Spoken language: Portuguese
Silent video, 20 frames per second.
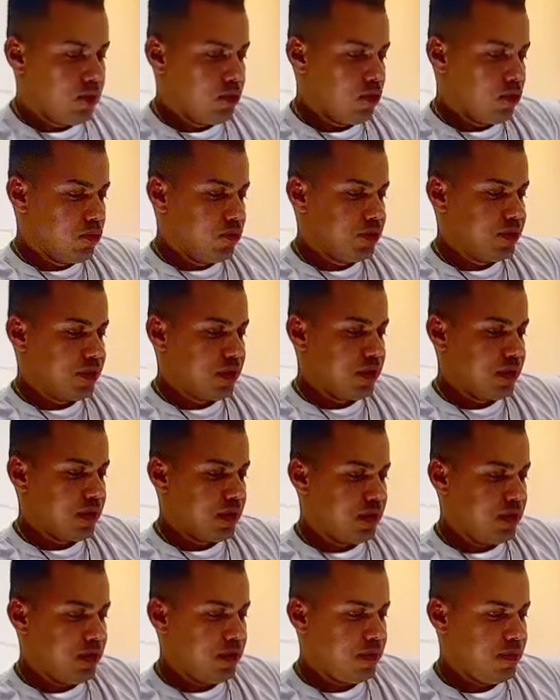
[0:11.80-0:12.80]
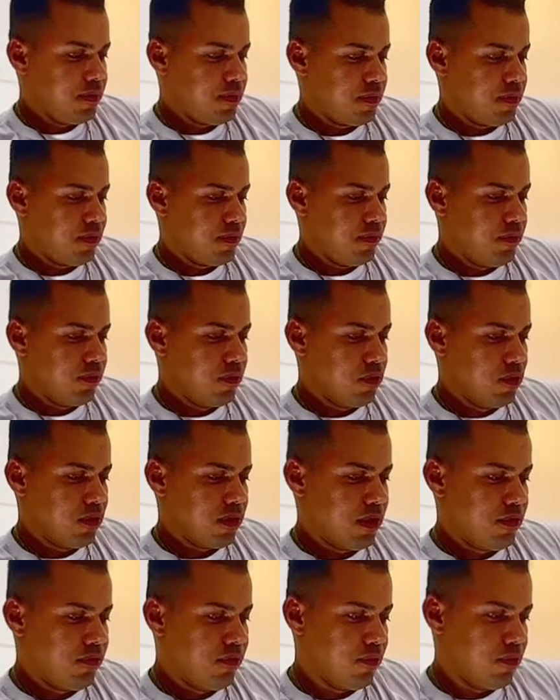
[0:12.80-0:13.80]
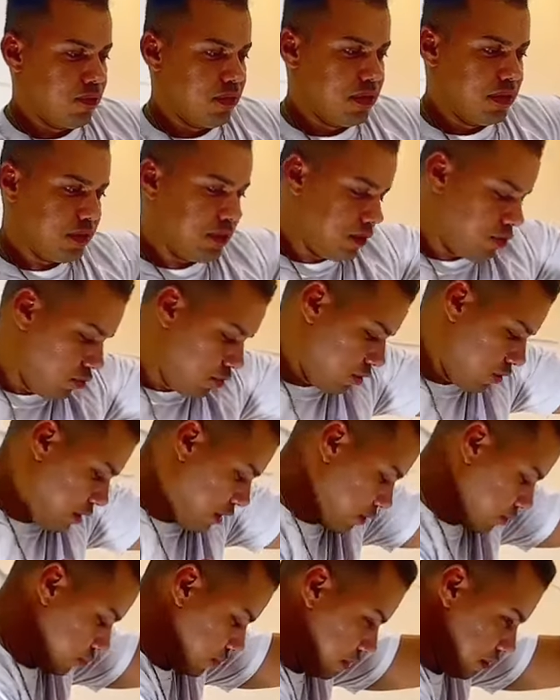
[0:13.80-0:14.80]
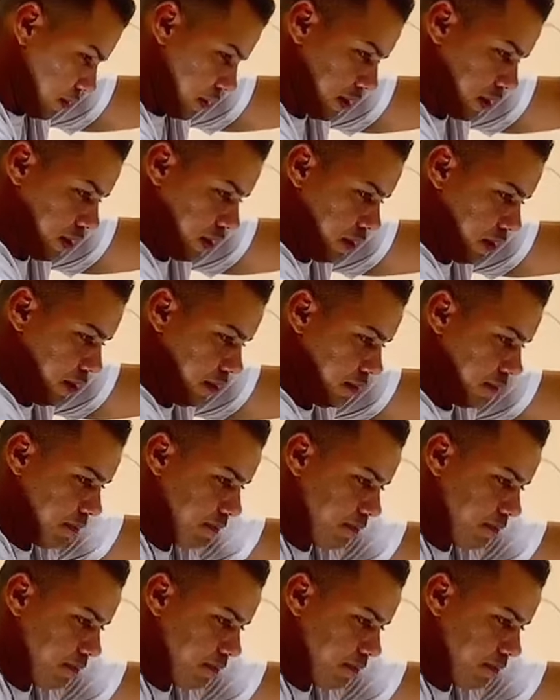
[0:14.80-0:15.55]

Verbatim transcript: tô com isqueiro aqui, vou colocar fogo nesse jornalzinho aqui.